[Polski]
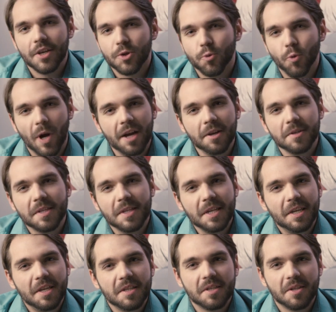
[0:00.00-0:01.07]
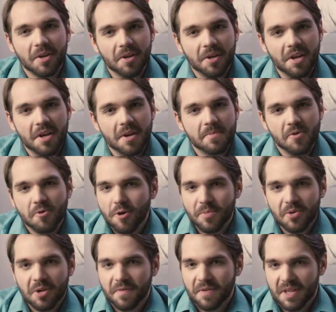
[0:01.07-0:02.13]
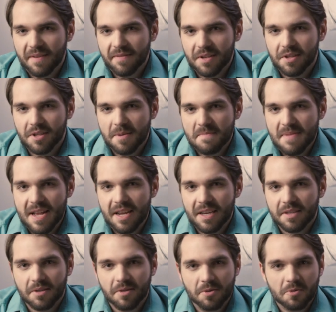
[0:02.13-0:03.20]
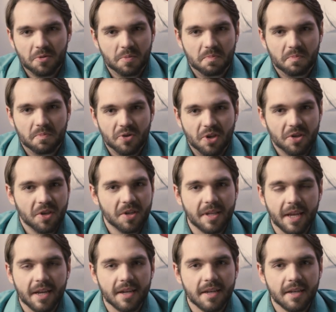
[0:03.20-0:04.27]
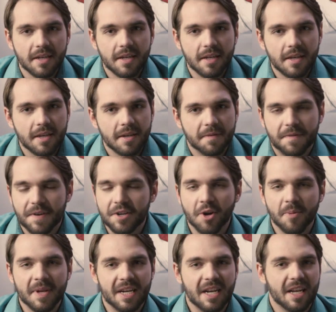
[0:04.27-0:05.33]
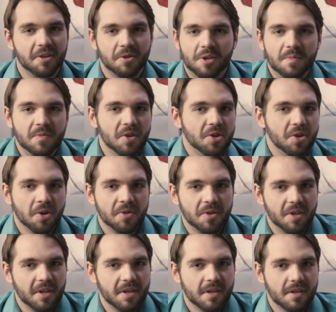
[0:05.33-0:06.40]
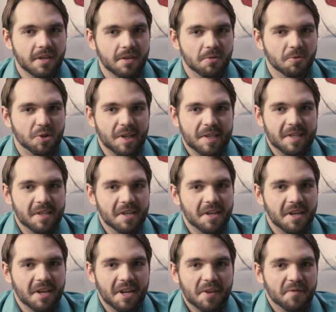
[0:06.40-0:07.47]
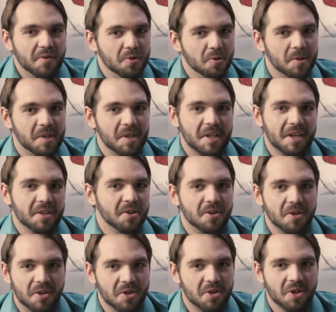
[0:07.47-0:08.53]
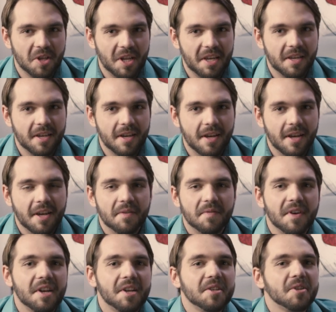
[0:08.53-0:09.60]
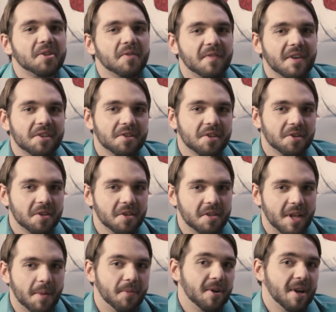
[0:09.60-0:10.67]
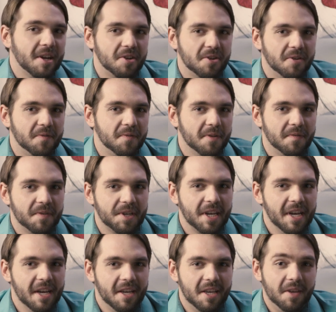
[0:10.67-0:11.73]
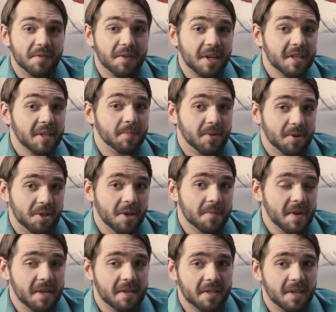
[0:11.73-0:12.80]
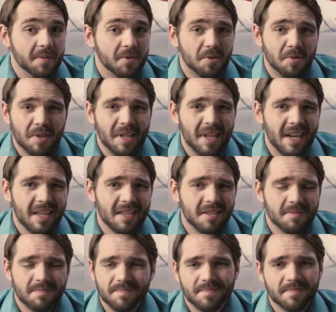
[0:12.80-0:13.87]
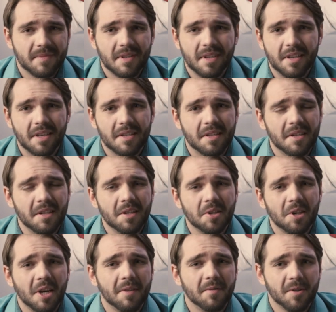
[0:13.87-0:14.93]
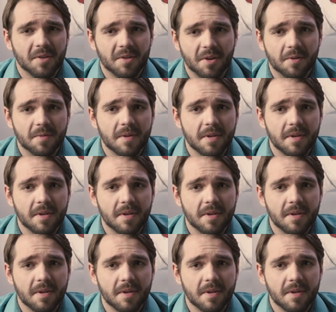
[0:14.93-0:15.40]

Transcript: Słuchając tej historii, mogłoby się wydawać, że Melex to już przeżytek. Fenomen lat 80., uczestnik rewolucji technologicznej, wierny towarzysz na polach golfowych i w transporcie miejskim, który teraz jest jedynie ciekawostką.